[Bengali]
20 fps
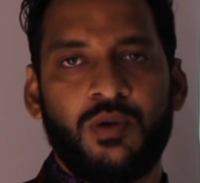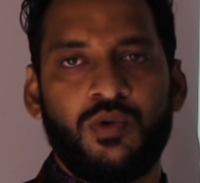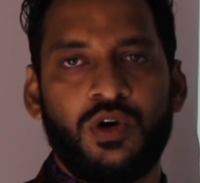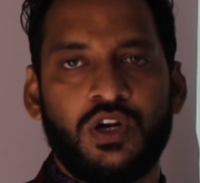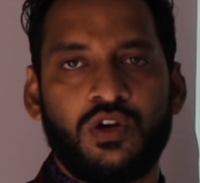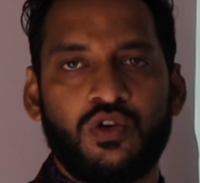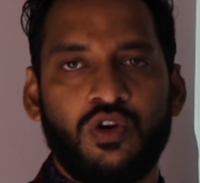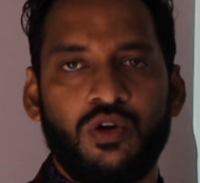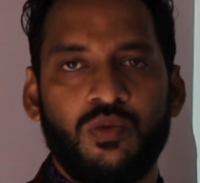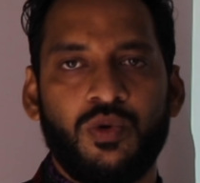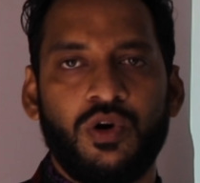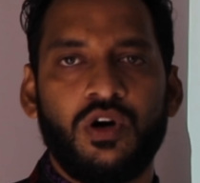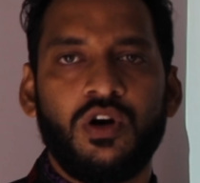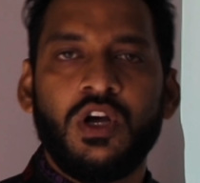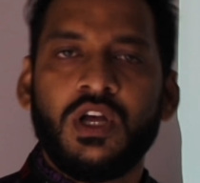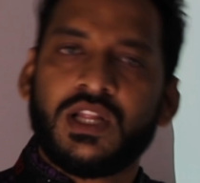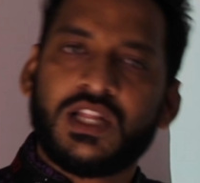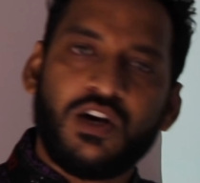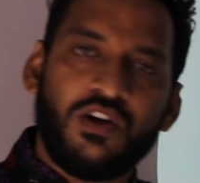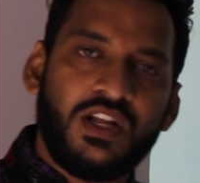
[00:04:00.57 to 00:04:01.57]
ব্যবহার করব
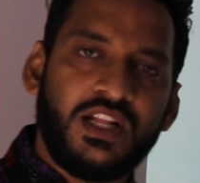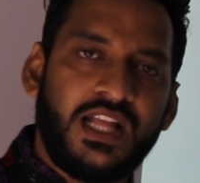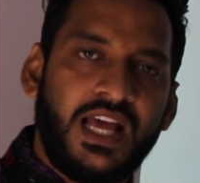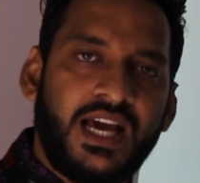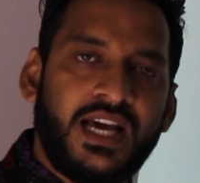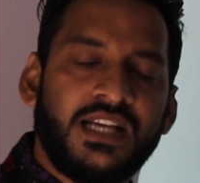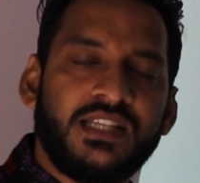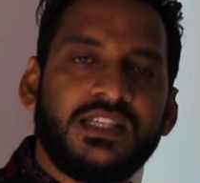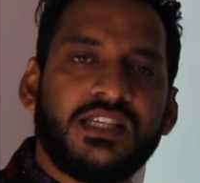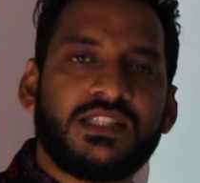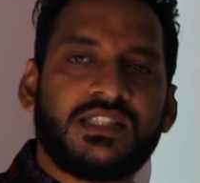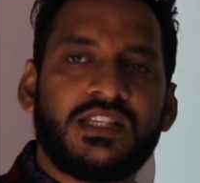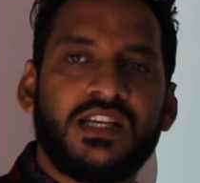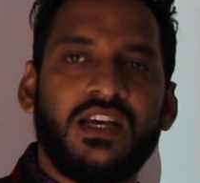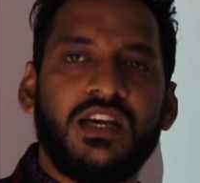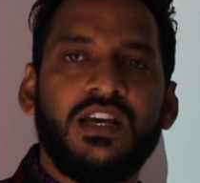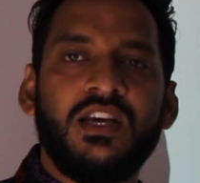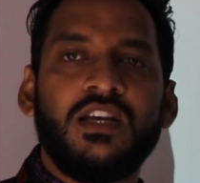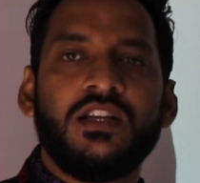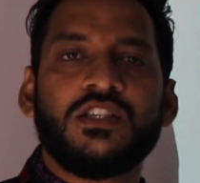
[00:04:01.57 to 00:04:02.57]
তাহলে দেখা
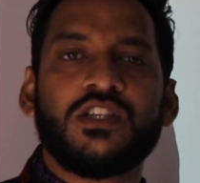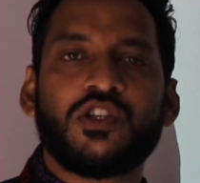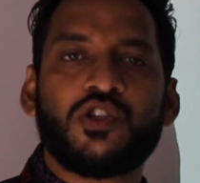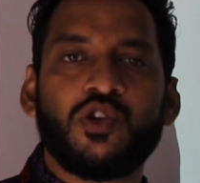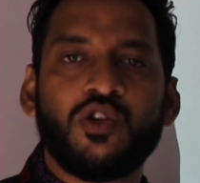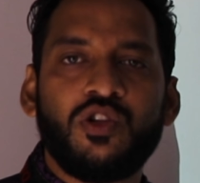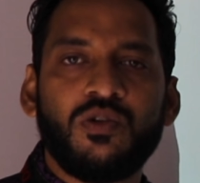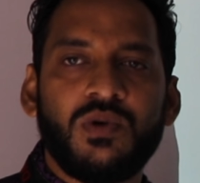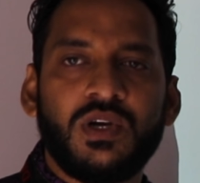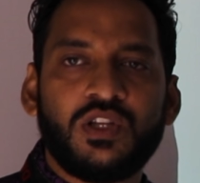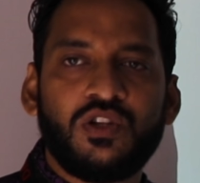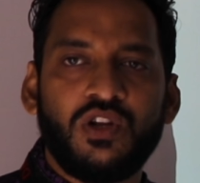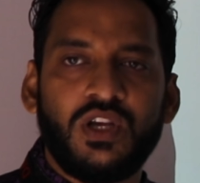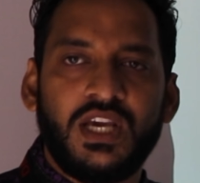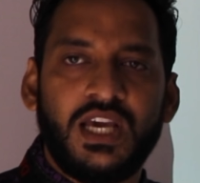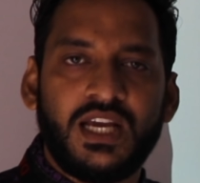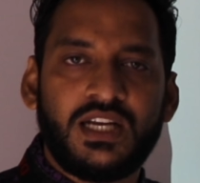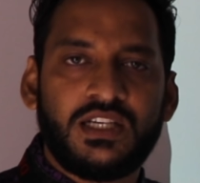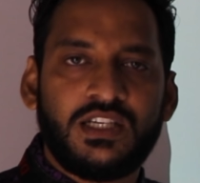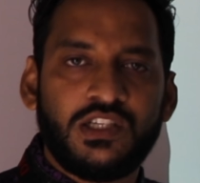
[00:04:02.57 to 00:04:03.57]
যাচ্ছে যে শুধুমাত্র
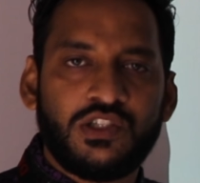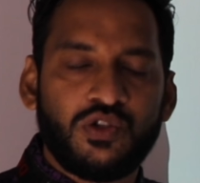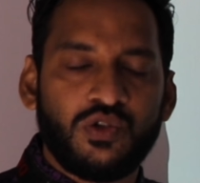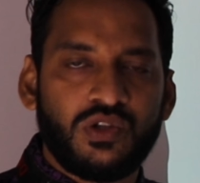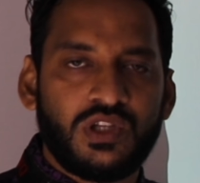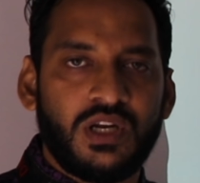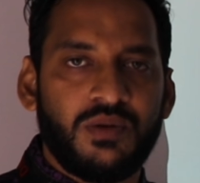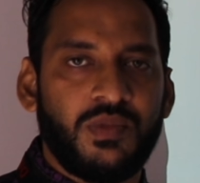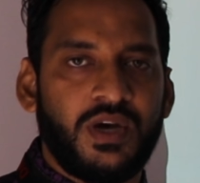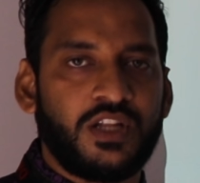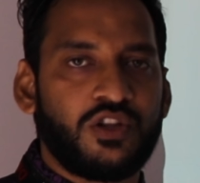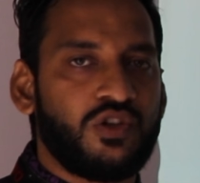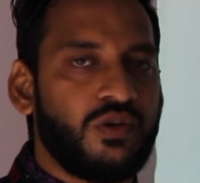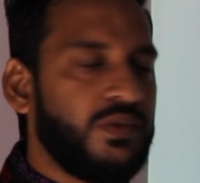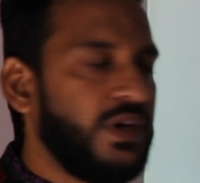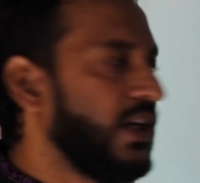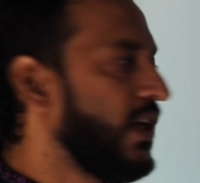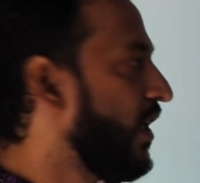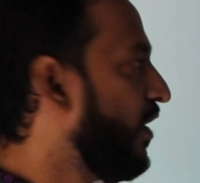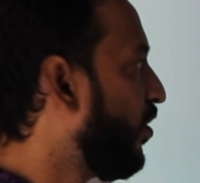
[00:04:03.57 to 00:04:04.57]
একটি সূত্রের
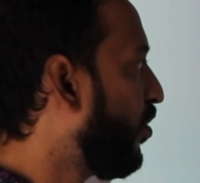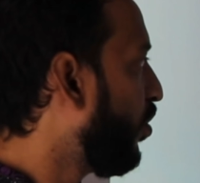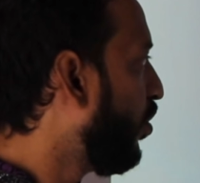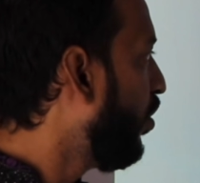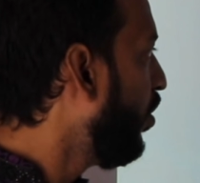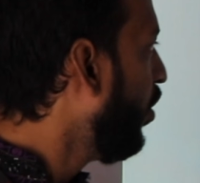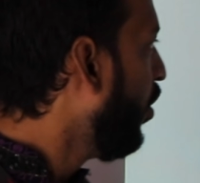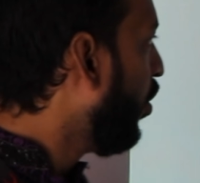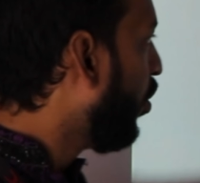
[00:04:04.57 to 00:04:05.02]
মাধ্যমে কিন্তু